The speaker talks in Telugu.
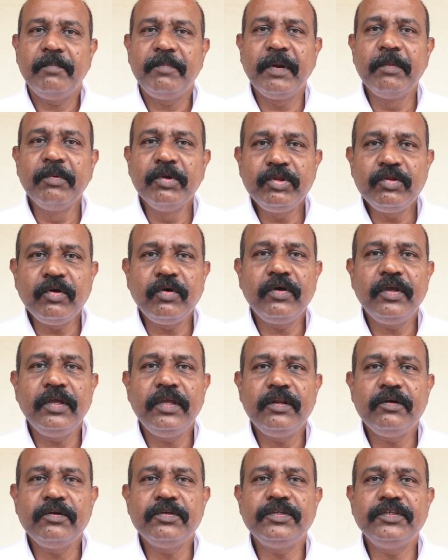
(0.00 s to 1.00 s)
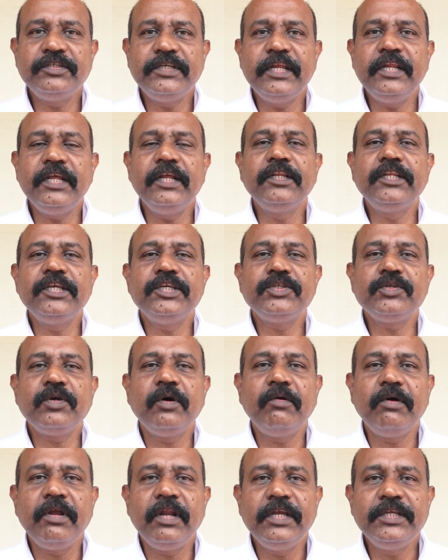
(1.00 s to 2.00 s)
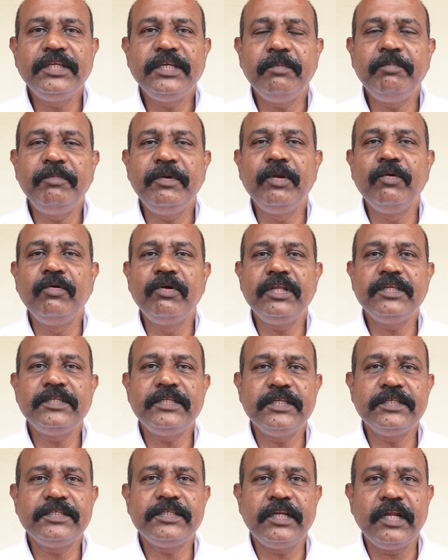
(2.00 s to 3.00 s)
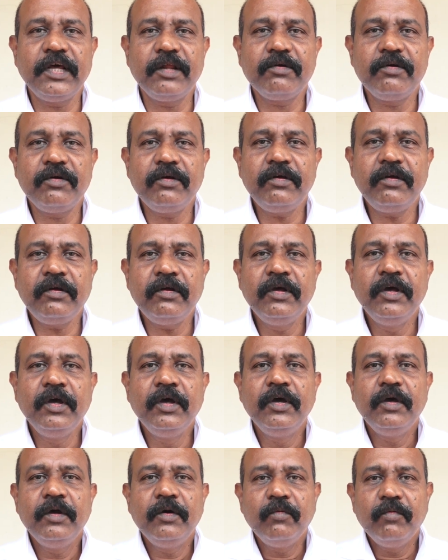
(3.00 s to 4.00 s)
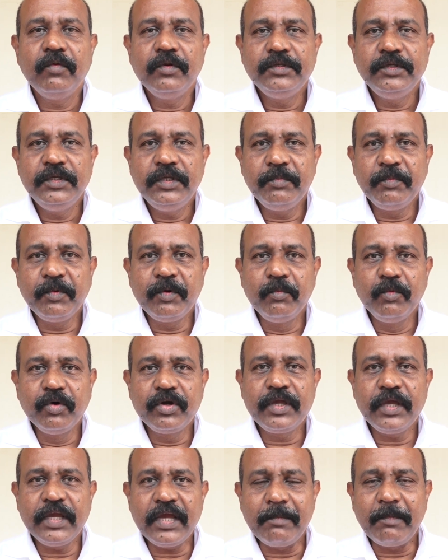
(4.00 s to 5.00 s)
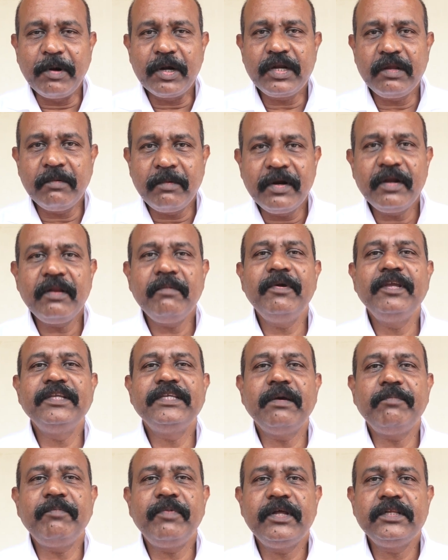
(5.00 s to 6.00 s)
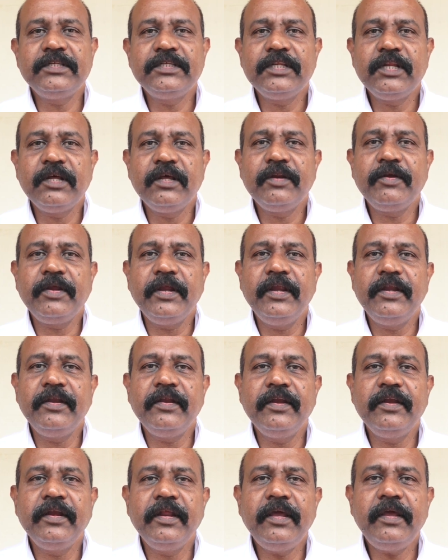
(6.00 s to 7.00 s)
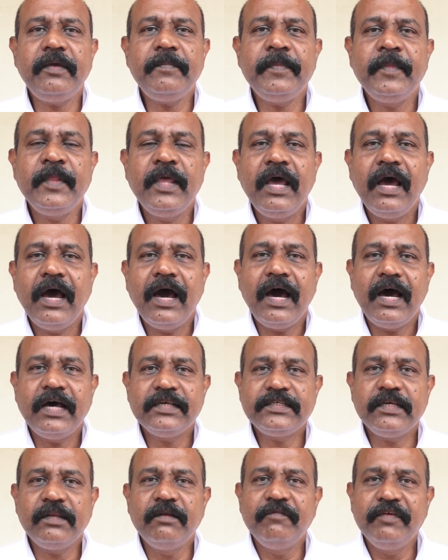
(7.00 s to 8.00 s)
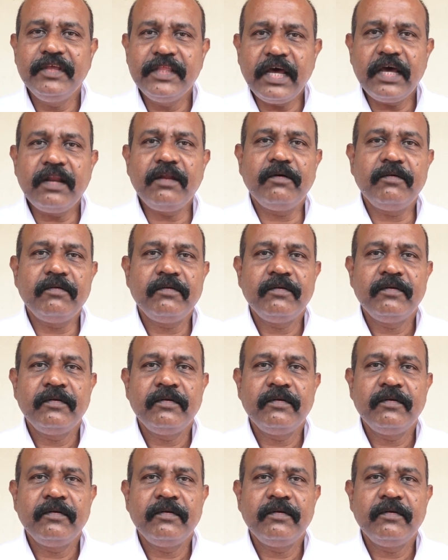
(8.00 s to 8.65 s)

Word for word: ప్రభుత్వం ఈరోజు చర్యలు తీసుకోవాలని చెప్పి నోటీసులు ఇస్తున్నారో ఇప్పుడు ముఖ్యంగా మొట్టమొదటి మేము చెప్పాల్సిన దానికి ఏంటంటే అసలు విధానం